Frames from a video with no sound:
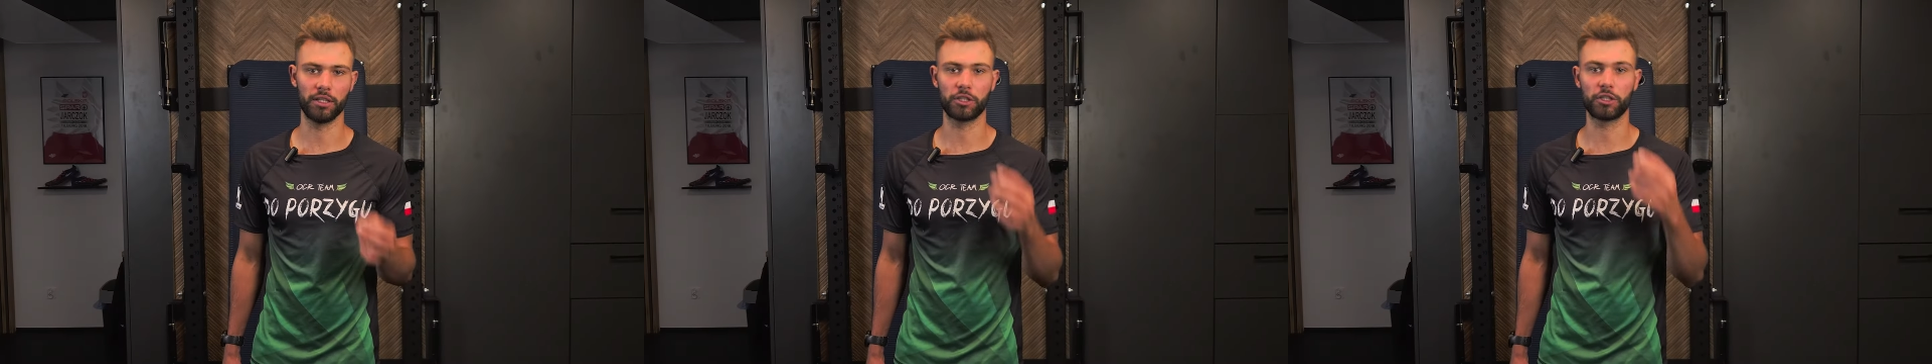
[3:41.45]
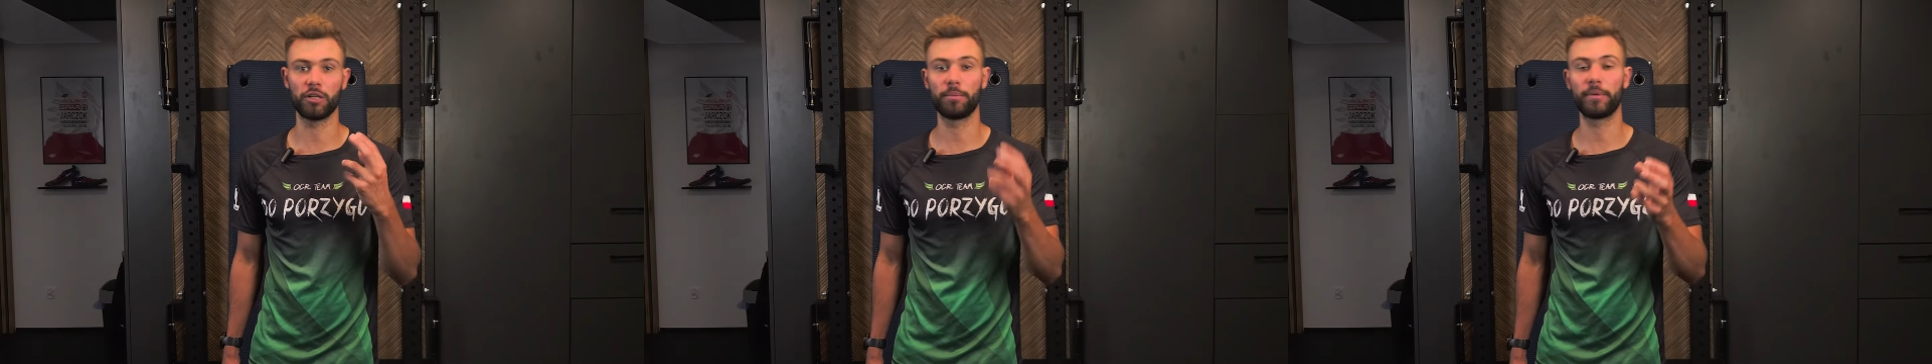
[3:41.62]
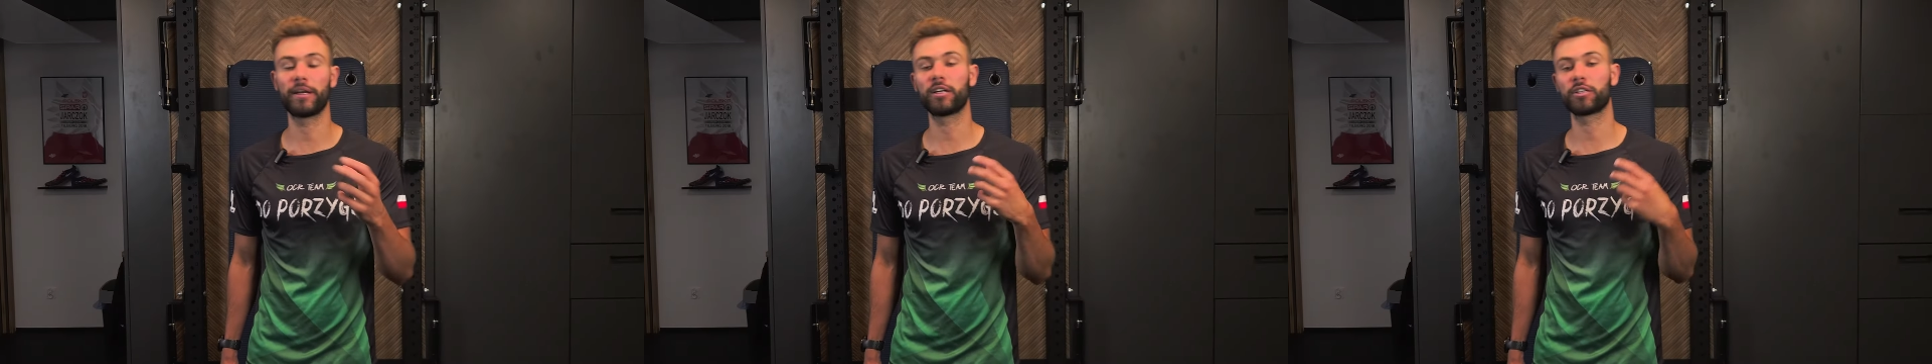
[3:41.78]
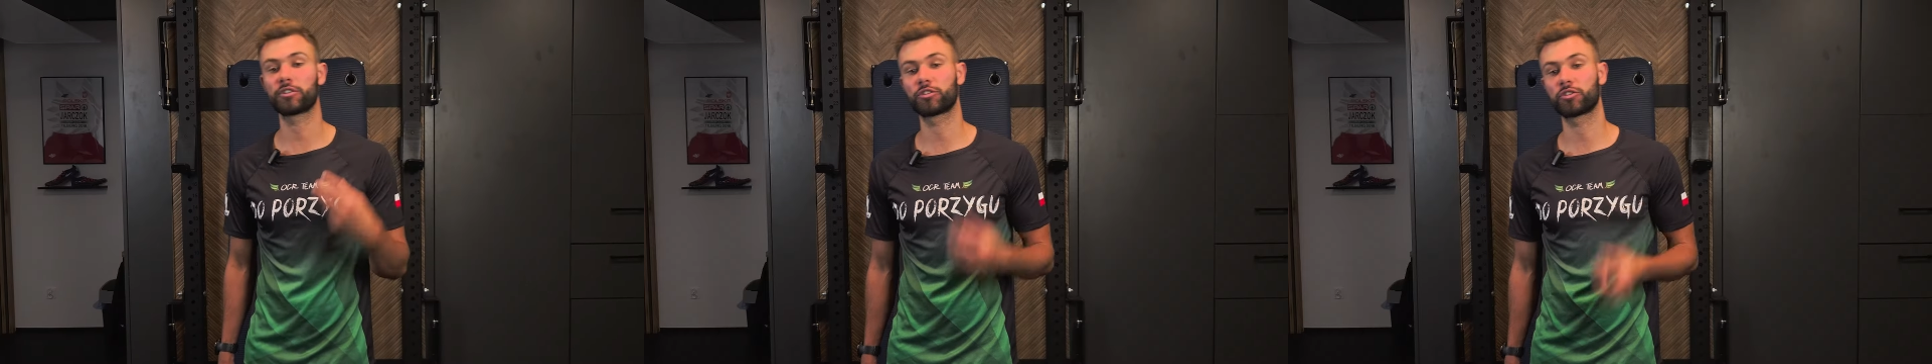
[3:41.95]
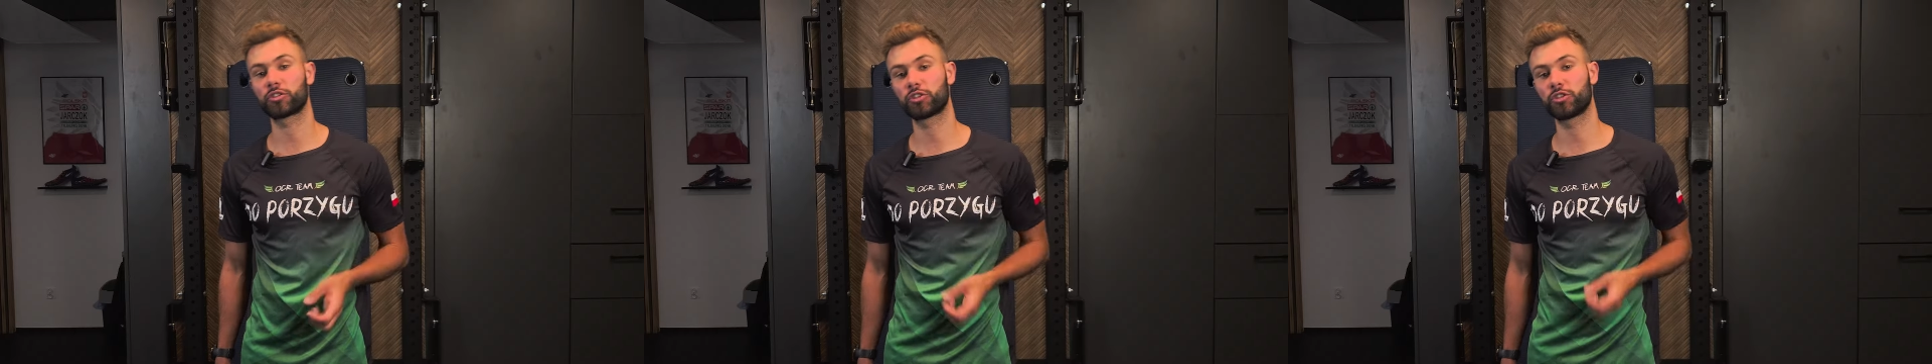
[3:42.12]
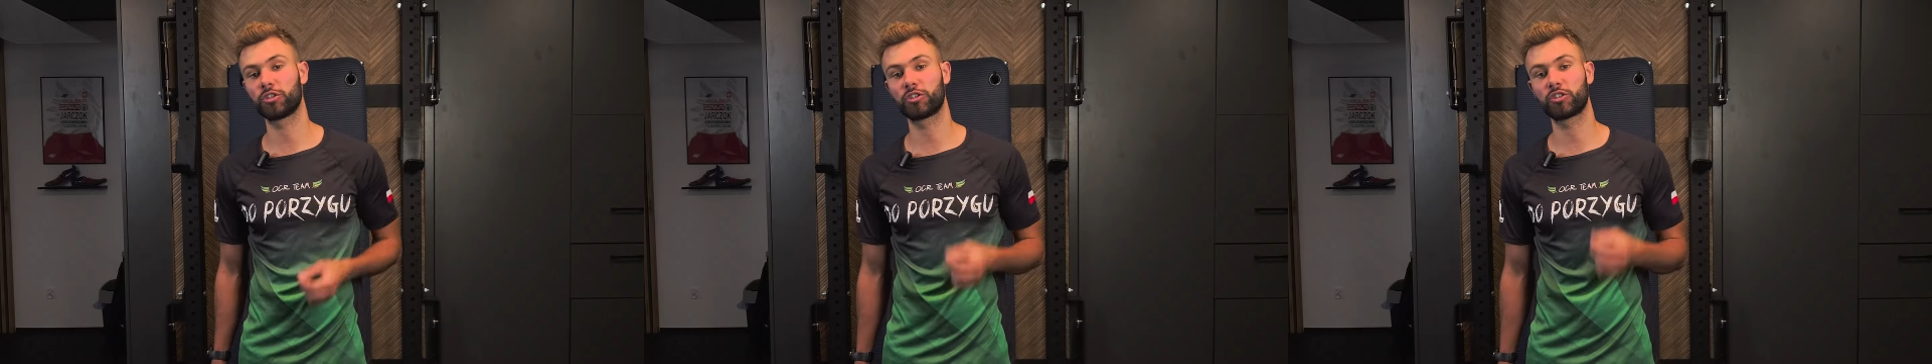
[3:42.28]
Jeśli biegasz
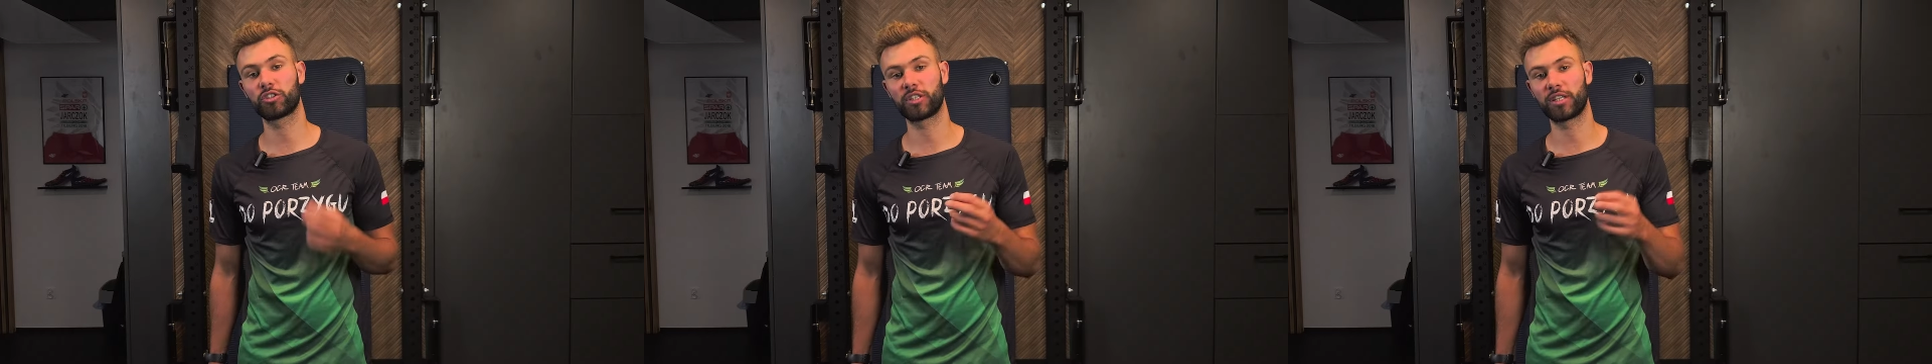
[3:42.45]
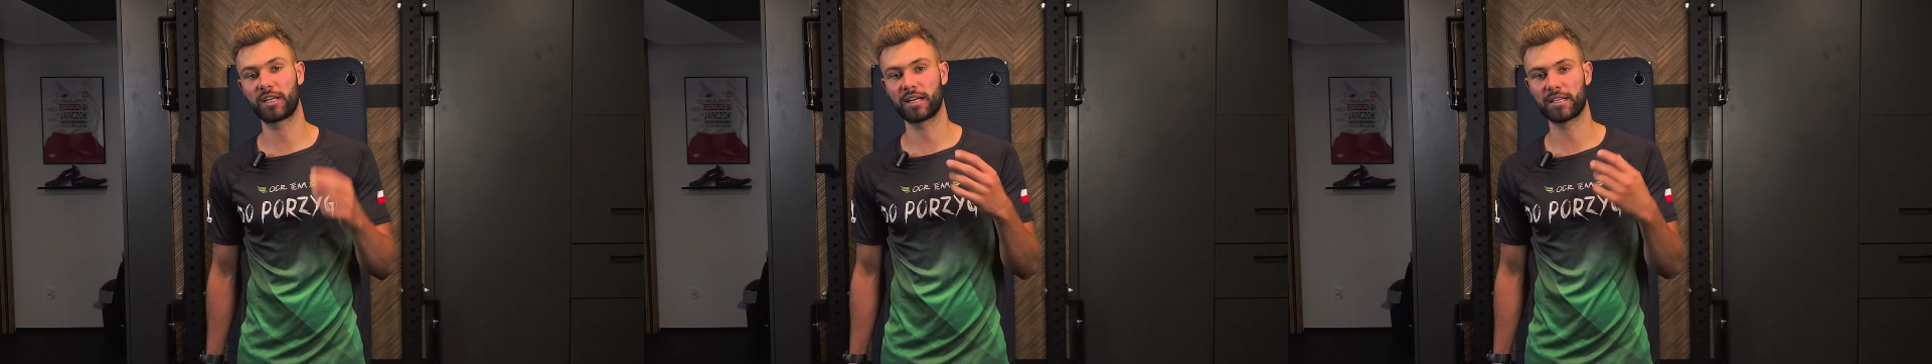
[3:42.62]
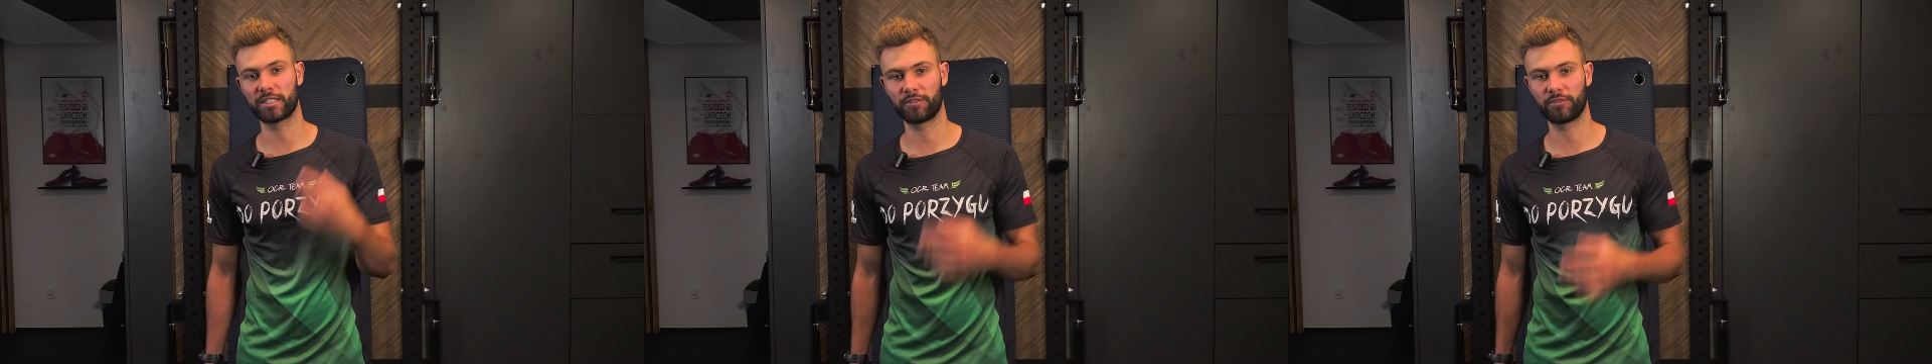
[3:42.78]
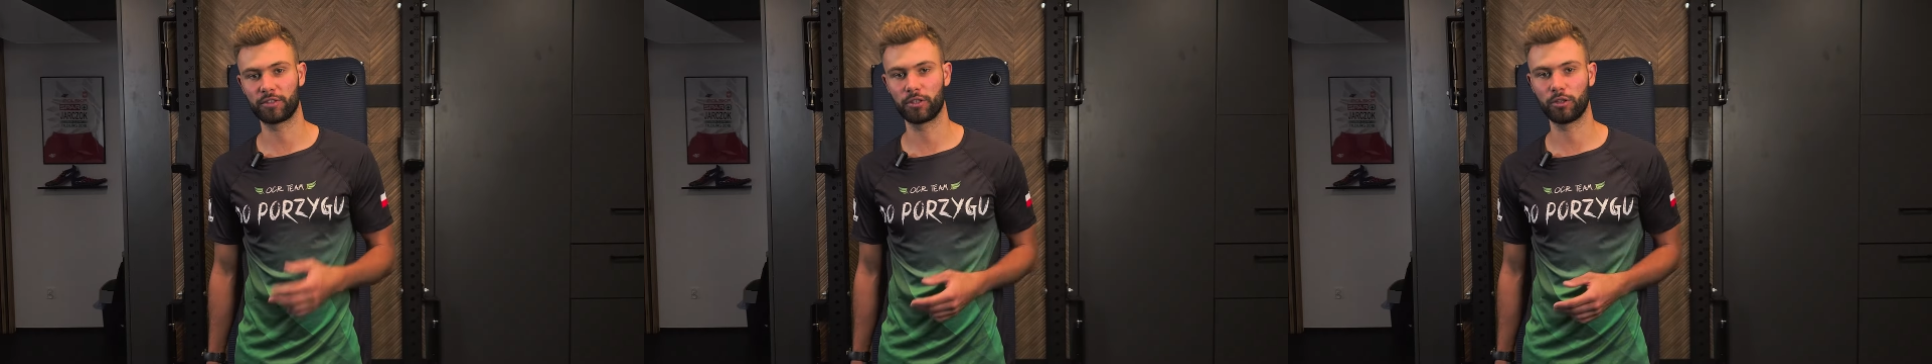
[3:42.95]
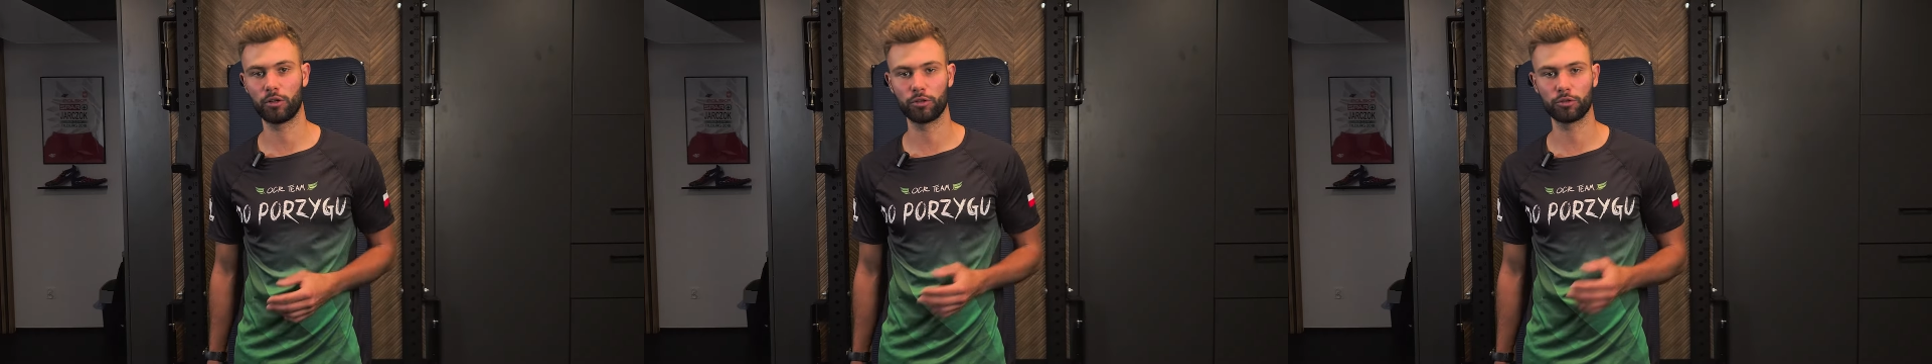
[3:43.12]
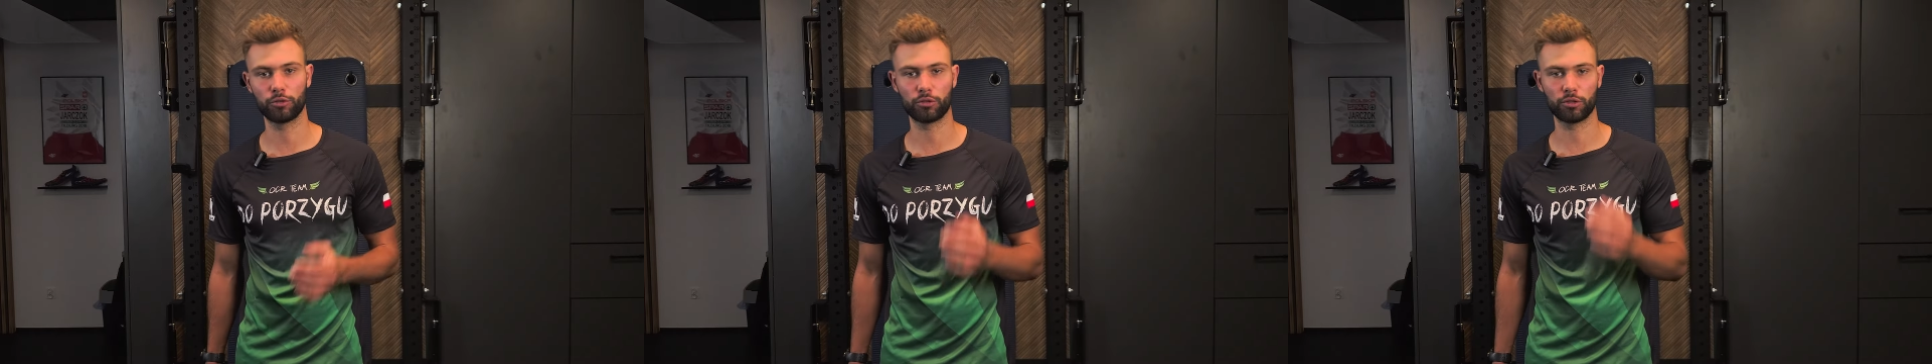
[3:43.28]
3-4 razy w
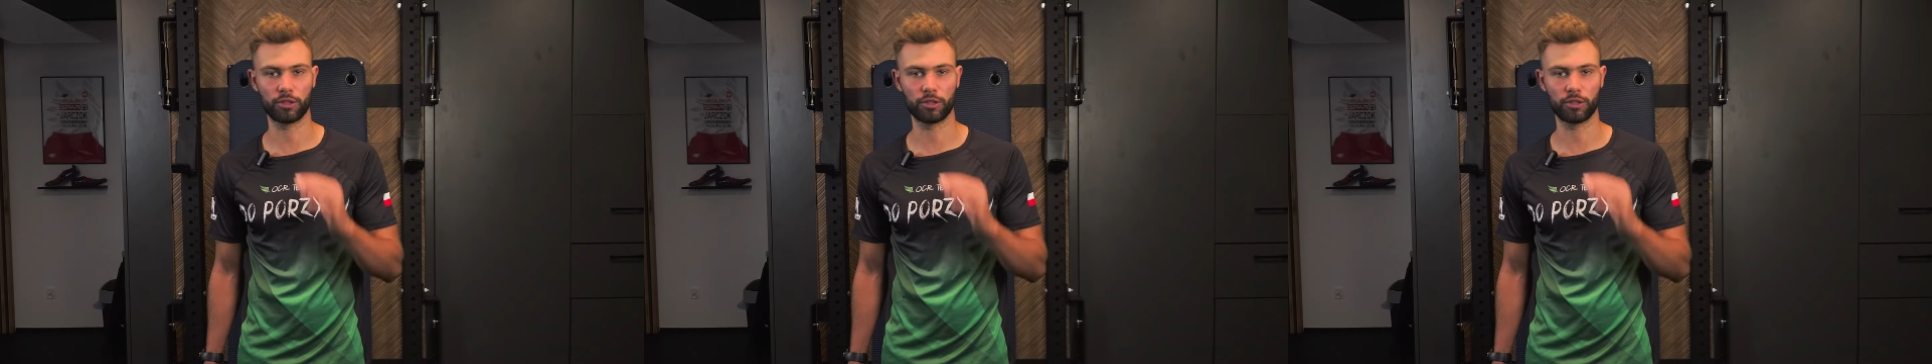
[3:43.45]
tygodniu,